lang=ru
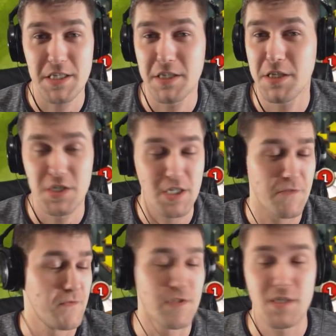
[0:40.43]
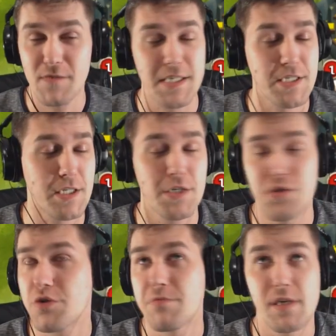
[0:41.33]
она должна врываться,
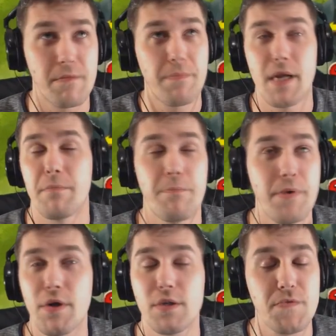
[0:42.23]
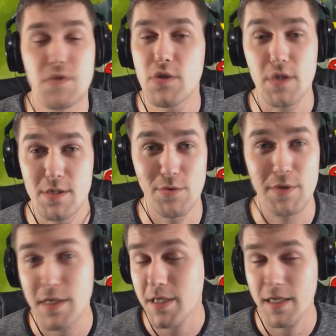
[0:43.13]
короче, у меня прям прет все изнутри,